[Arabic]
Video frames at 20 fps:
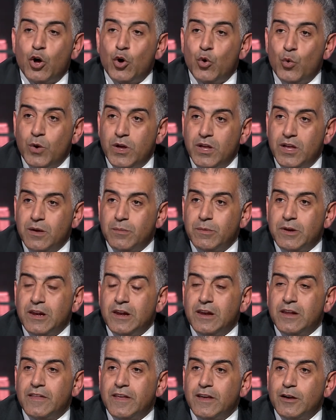الأخوية من
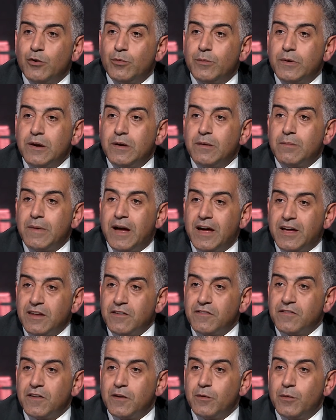اللي لديهم
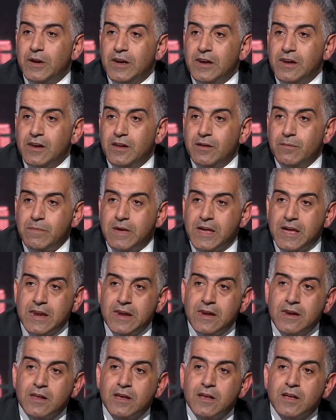المعرفة
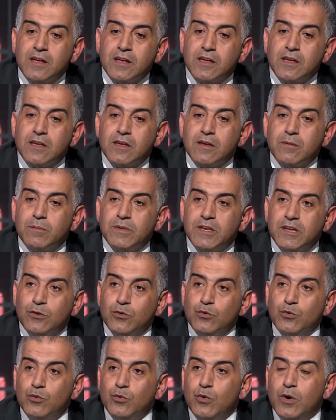والمال آه،
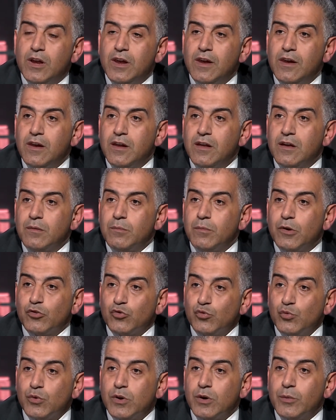بيدوا
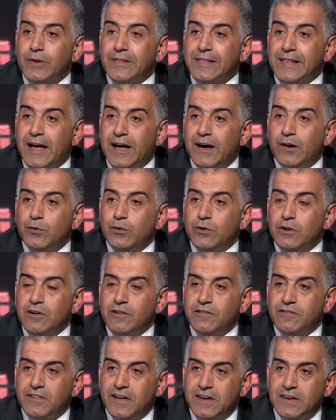المشورة والتعاون
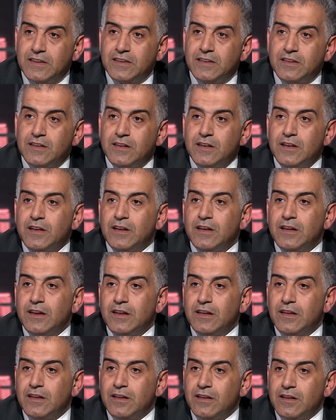الفني
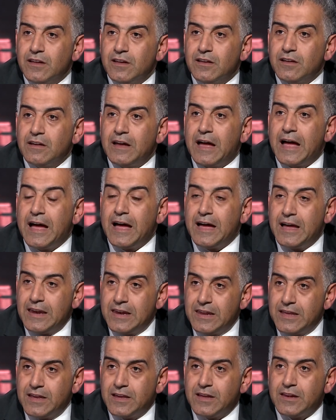آه،
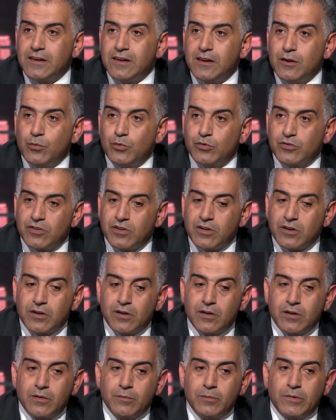حاليا
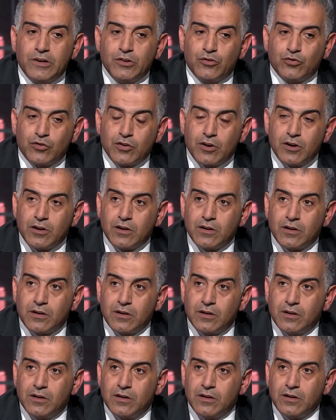للوزارة بالاشتراك
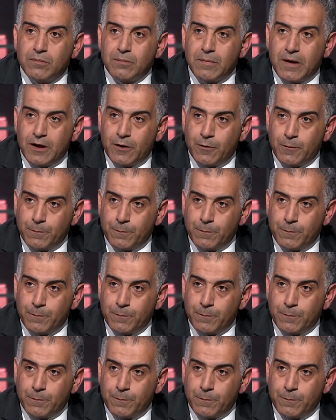آه، معهم